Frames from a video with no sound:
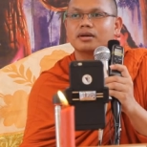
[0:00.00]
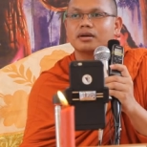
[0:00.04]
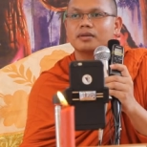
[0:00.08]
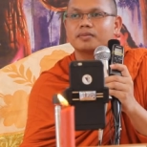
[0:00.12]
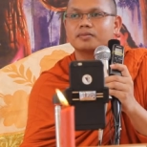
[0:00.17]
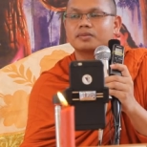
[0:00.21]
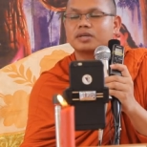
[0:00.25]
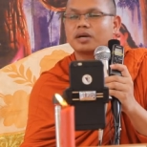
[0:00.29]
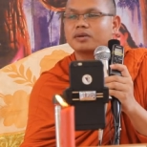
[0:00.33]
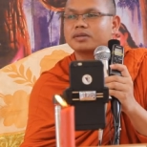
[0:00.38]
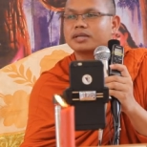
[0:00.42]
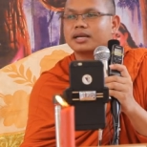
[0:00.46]

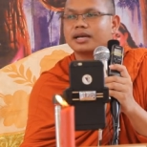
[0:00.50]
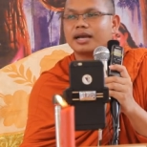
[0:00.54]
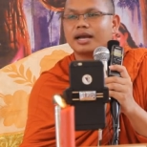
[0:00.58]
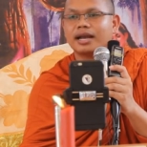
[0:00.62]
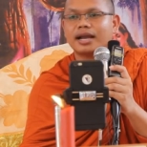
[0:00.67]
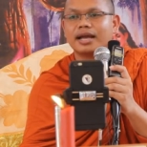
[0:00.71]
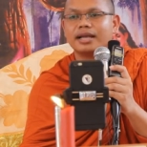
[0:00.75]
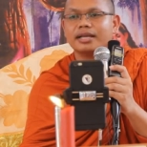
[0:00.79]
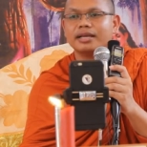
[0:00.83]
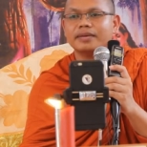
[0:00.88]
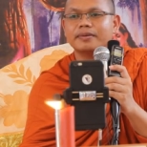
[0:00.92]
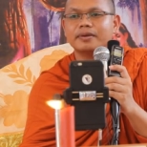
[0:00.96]
thầm sau chơi
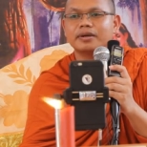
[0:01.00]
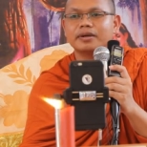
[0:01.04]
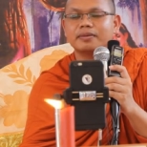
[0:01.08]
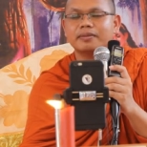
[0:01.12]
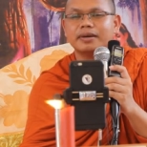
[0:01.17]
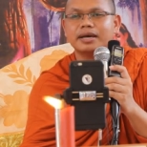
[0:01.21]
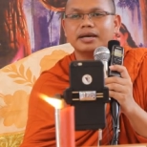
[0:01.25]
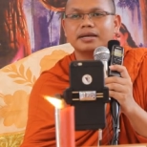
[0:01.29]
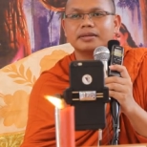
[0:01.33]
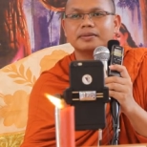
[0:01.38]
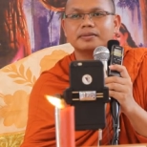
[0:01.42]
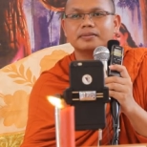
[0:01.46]
khai chơi bị
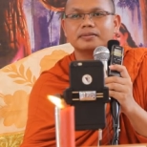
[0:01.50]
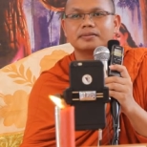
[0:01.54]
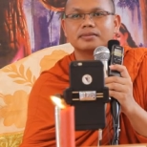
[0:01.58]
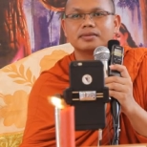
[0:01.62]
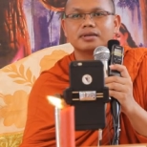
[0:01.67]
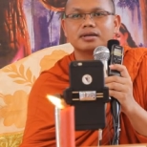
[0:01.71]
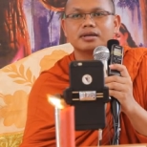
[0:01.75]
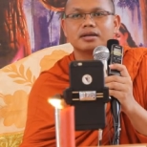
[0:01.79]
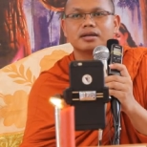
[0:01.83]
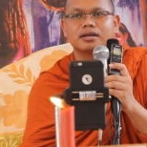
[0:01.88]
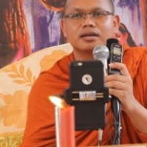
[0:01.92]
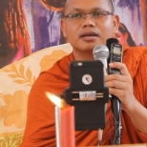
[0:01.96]
khmer
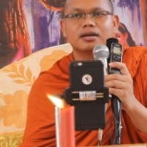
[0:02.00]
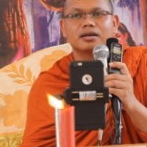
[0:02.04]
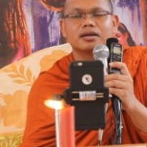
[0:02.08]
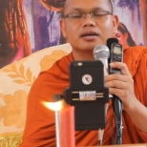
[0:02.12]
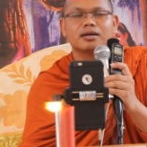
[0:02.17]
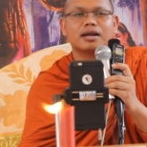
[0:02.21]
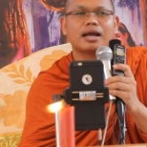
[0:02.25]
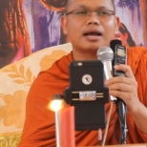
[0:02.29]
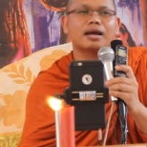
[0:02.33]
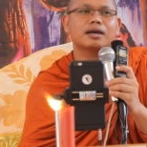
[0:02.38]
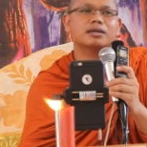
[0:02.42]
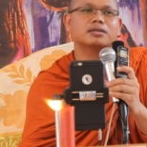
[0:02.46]

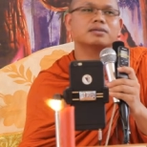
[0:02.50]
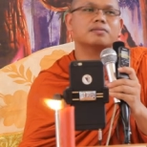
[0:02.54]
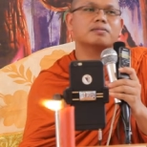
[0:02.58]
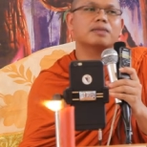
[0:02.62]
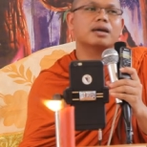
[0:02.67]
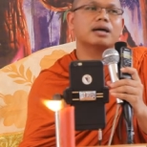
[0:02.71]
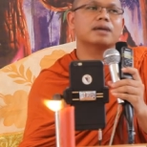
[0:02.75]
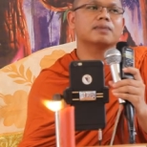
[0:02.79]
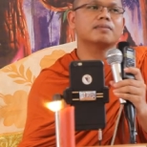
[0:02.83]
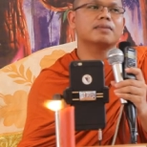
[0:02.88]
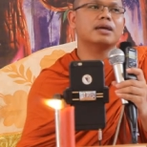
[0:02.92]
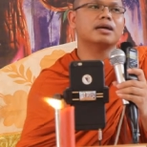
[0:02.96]
đào sầm
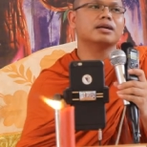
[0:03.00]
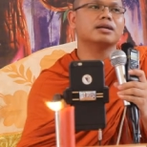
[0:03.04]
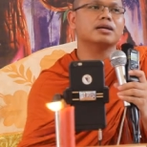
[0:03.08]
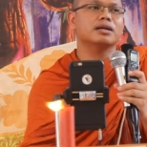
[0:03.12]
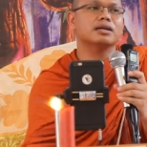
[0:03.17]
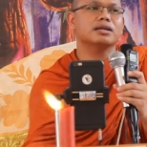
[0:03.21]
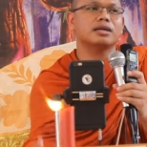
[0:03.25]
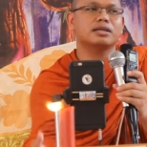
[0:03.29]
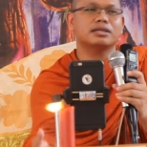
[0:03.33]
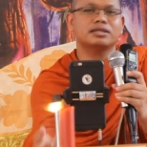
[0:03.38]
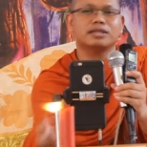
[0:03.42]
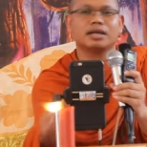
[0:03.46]
lăng lăng
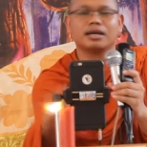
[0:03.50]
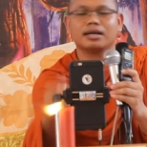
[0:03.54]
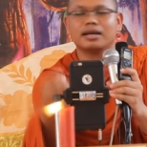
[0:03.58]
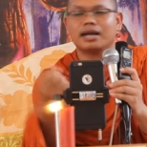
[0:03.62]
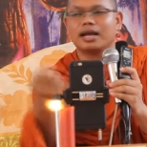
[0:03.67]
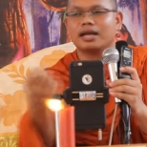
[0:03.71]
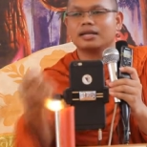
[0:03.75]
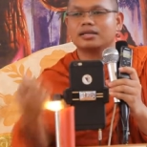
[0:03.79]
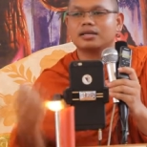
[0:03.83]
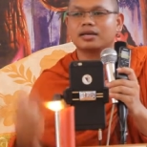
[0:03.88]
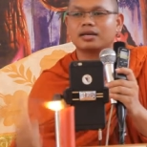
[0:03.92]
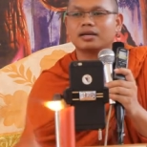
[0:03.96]
khơi cái chặt
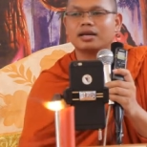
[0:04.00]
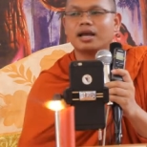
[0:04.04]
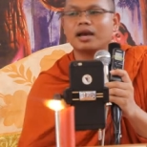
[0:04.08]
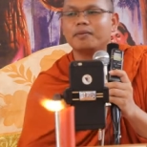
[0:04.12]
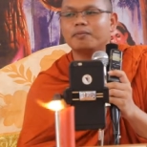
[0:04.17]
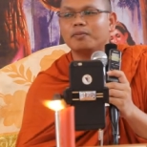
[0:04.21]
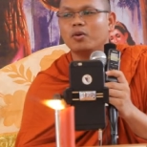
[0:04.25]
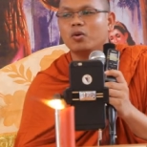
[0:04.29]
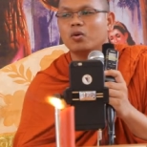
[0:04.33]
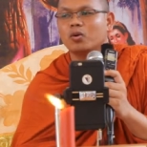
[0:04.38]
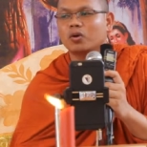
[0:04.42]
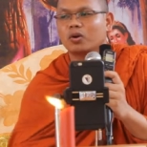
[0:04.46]
đã
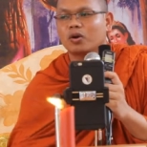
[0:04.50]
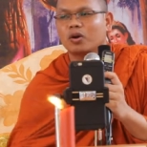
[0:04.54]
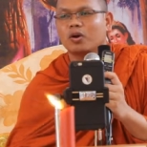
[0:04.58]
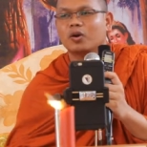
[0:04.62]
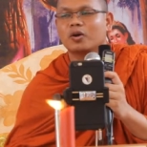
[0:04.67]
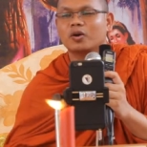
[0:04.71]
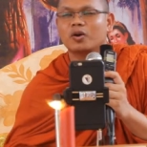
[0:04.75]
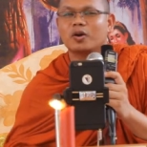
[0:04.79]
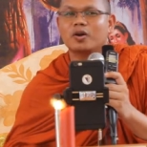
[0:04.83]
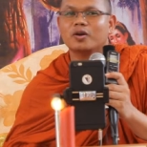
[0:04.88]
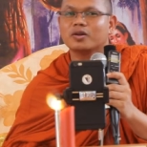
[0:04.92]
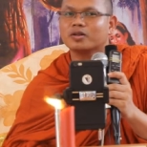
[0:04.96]
puk
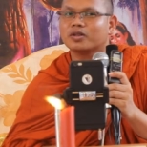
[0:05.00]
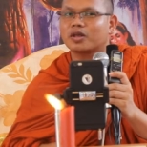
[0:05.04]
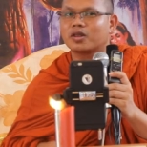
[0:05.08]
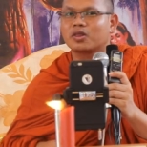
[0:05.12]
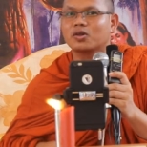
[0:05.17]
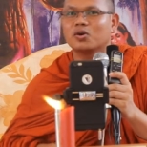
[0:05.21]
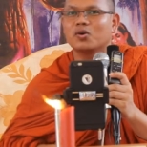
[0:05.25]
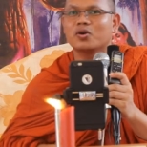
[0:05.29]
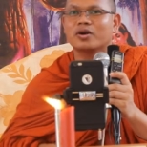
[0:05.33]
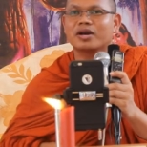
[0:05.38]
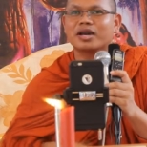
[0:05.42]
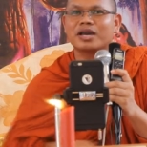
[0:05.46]
crawl crawl tờ
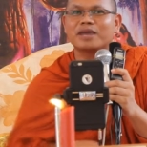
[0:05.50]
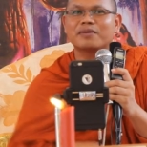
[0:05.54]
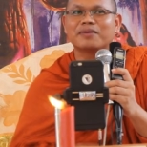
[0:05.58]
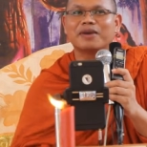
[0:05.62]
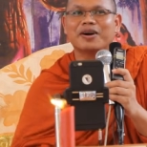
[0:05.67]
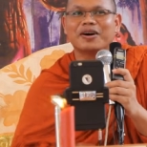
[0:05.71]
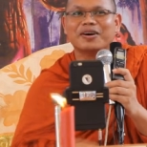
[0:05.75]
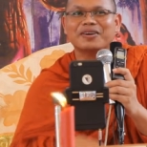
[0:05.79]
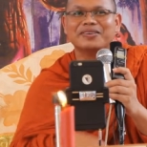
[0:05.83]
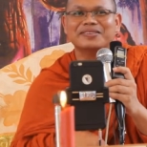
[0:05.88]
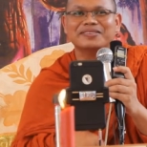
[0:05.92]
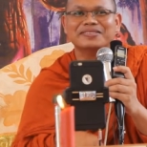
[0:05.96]
xua kia
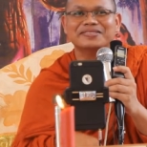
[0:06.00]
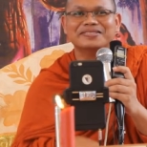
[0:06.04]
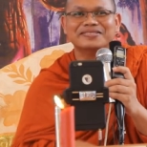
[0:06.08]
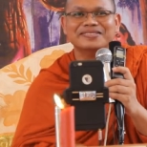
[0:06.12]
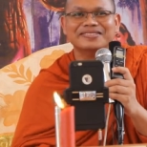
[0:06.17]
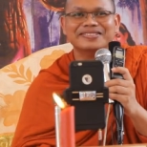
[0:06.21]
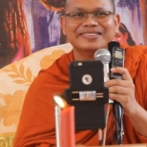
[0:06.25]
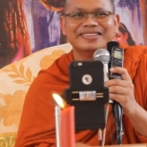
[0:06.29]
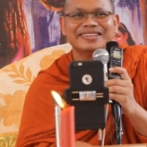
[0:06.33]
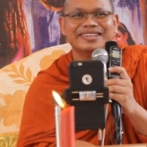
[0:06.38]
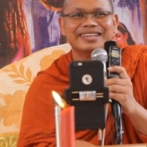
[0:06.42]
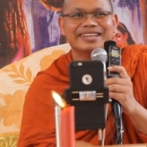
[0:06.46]
bảo
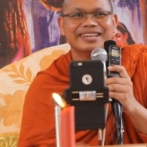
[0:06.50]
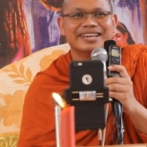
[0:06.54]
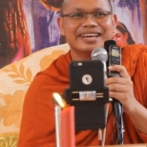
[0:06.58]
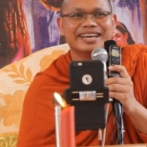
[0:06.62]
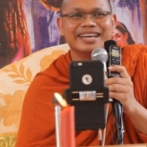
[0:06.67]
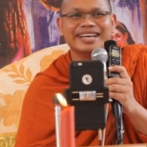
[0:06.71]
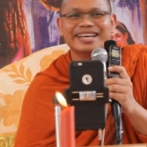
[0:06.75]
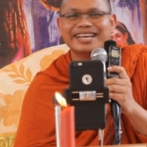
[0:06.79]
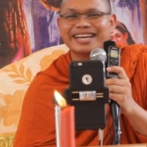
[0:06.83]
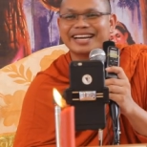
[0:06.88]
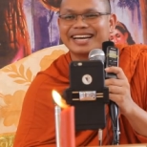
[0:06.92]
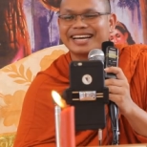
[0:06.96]

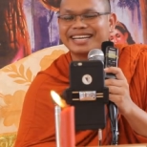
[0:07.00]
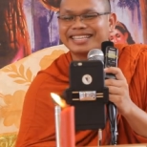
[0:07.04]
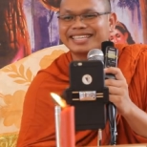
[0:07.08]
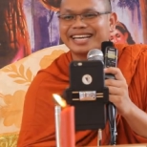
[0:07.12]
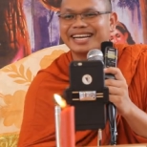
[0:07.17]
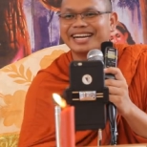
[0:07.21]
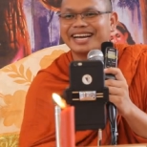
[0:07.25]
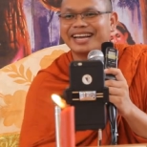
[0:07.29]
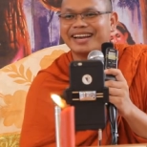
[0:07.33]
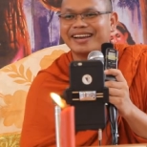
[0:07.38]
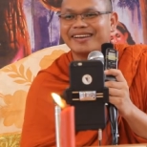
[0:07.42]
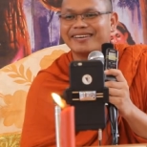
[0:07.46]
ấy năng
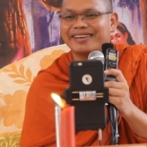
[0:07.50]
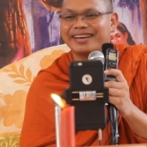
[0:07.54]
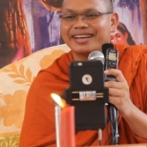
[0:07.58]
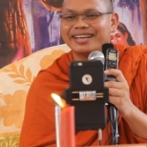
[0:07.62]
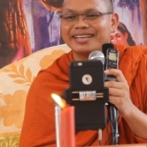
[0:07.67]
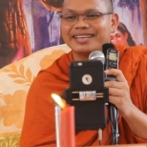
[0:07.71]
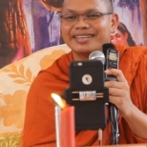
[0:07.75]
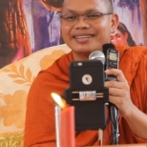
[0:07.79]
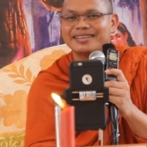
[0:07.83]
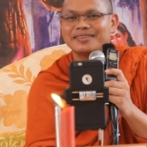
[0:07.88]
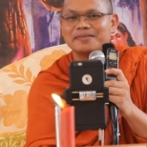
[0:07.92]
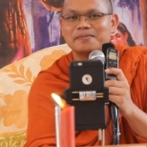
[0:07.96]
tay cả lóc ấy